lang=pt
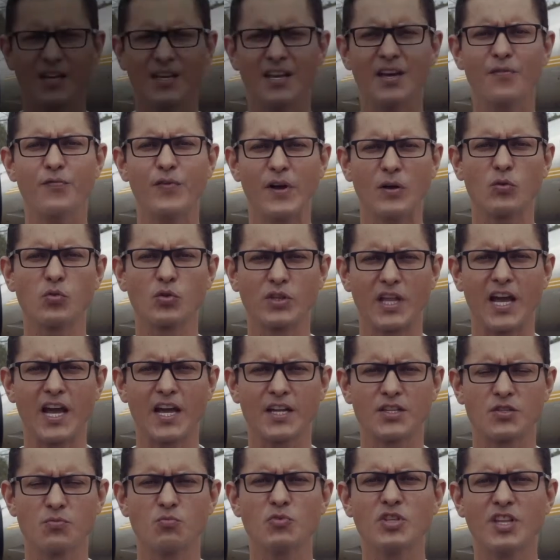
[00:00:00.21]
Na
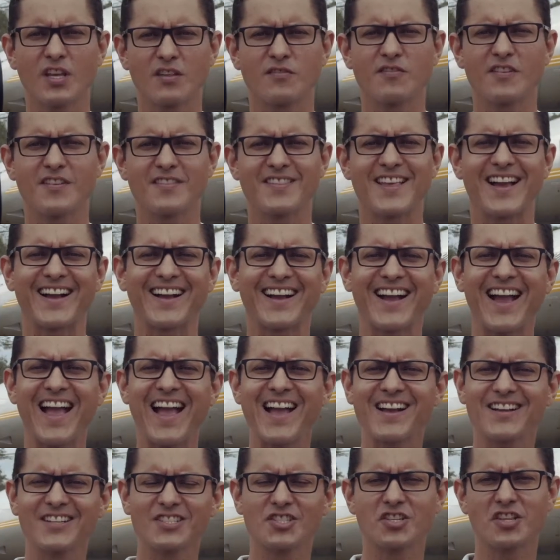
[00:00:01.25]
faculdade, muitas vezes a
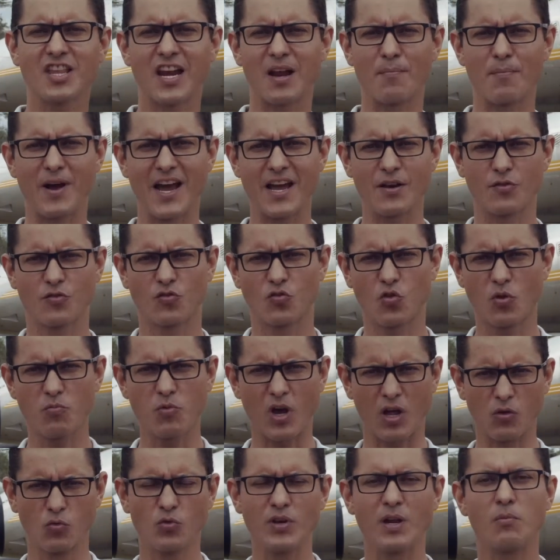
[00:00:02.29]
carga de trabalho
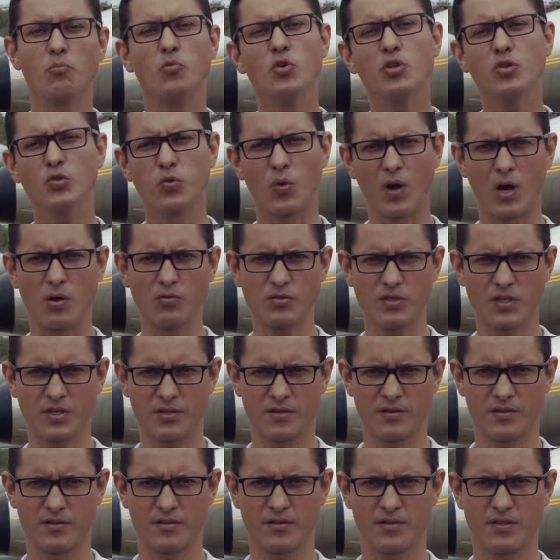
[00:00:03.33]
sobre o aluno é muito alta
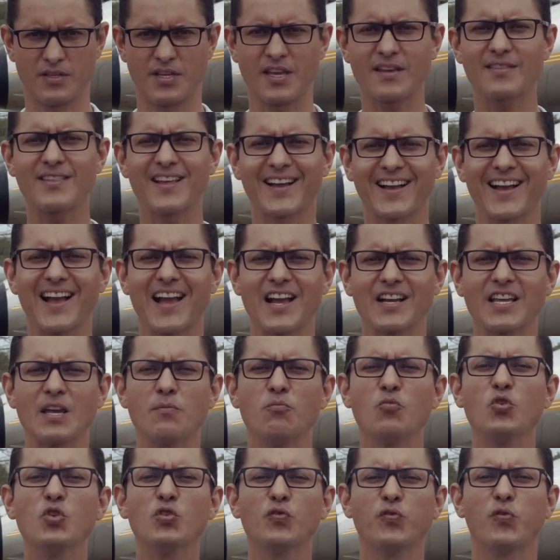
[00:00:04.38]
e essa carga é
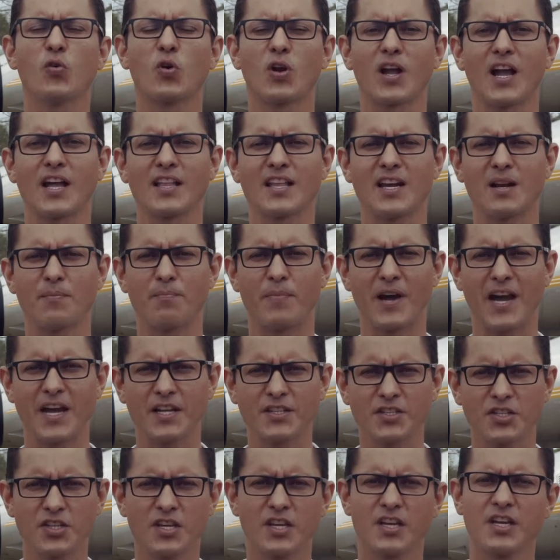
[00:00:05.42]
muito focada na
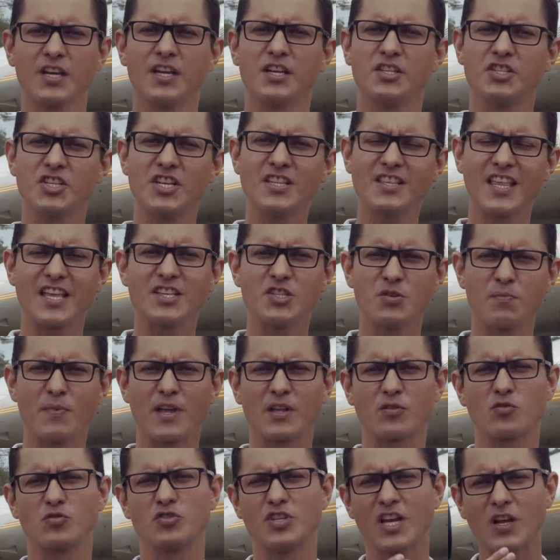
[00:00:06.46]
parte de
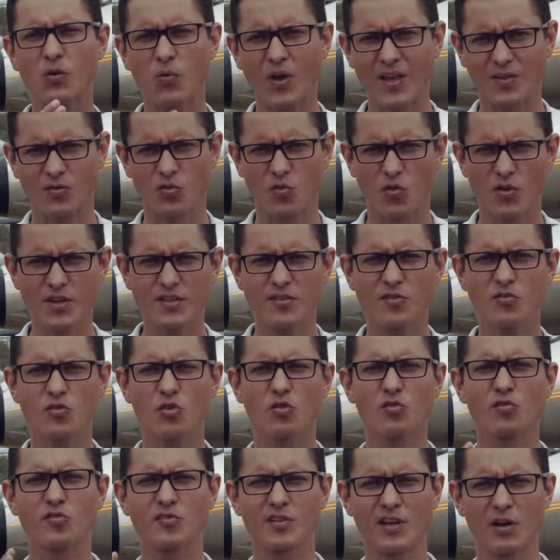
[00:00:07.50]
entendimento de equações e
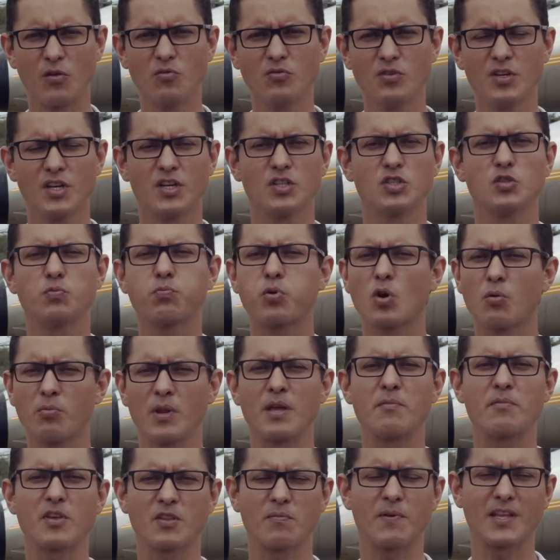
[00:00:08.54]
solução de
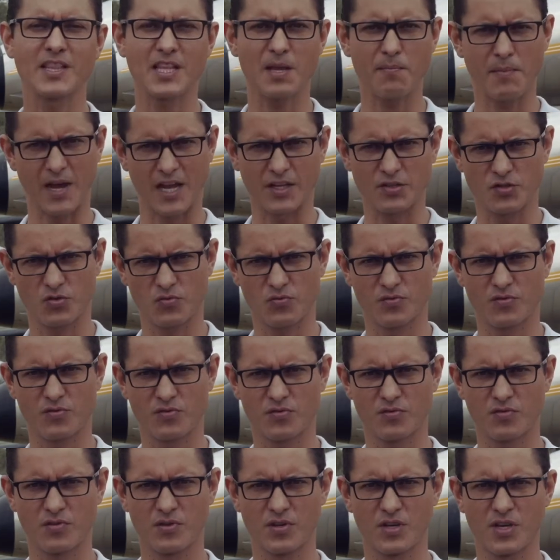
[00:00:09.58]
problemas
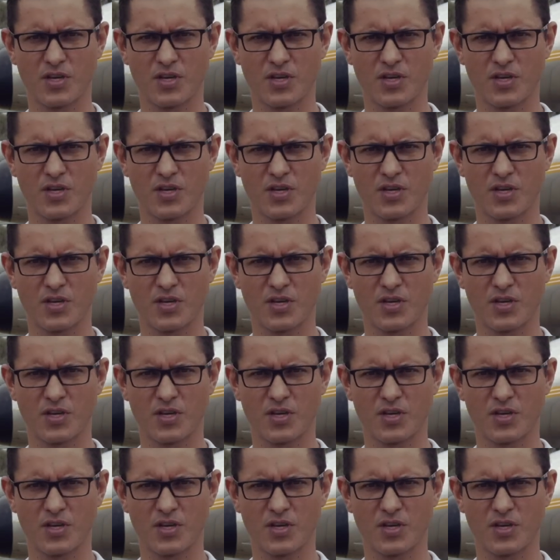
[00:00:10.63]
matemáticos.